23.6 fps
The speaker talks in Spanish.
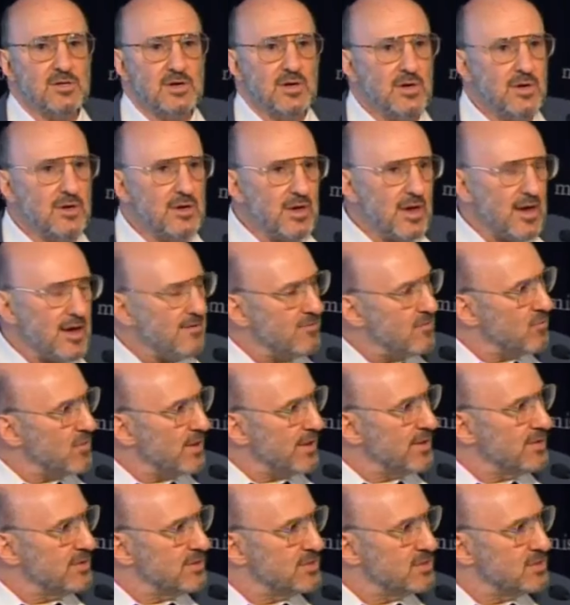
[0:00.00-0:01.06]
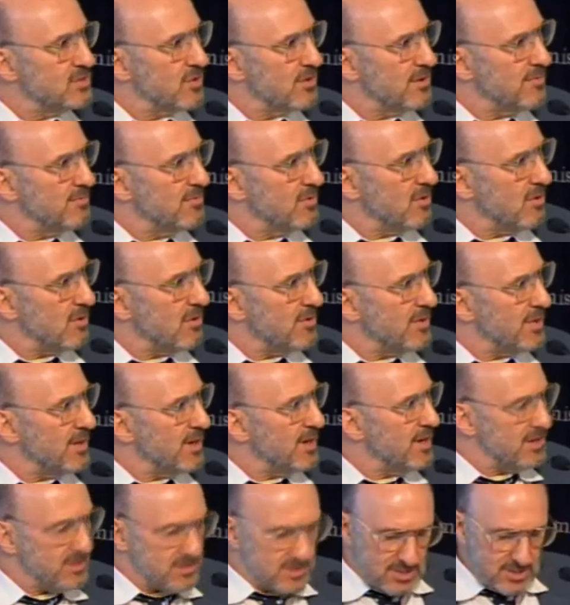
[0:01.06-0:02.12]
Así que aquí tienes una oficina
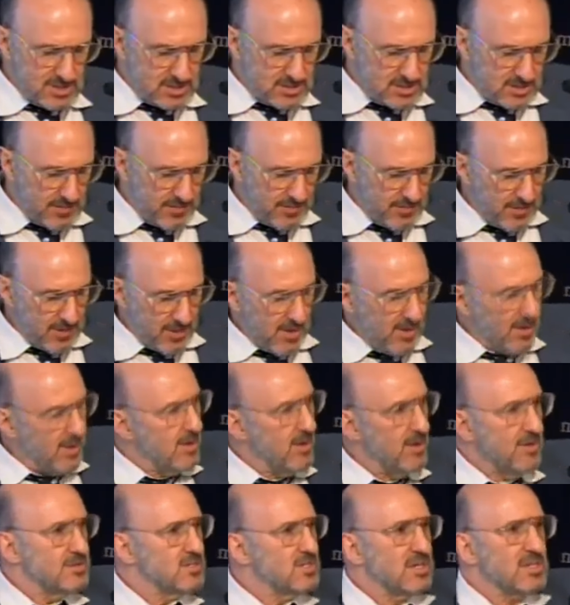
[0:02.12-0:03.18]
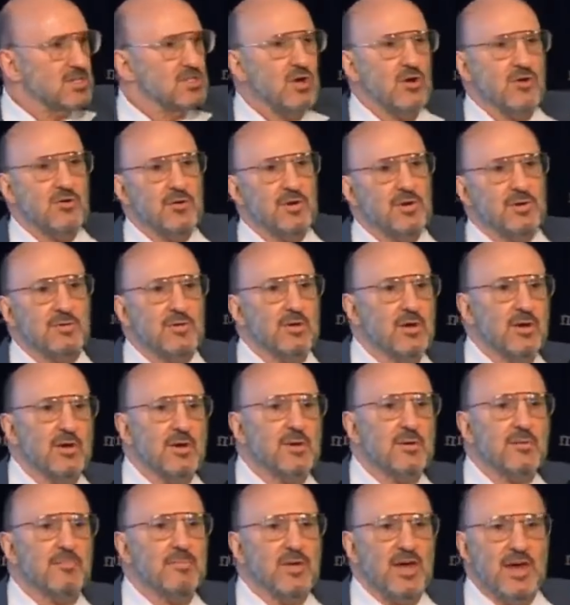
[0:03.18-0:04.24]
reguladora que tiene esta cosa de 600
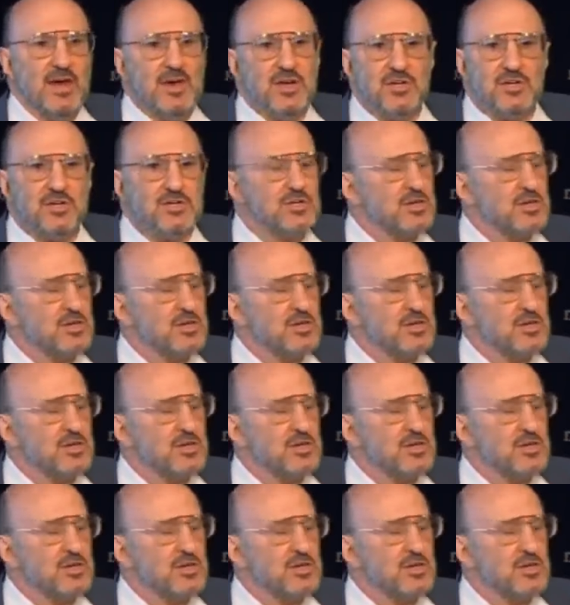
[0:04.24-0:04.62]
páginas.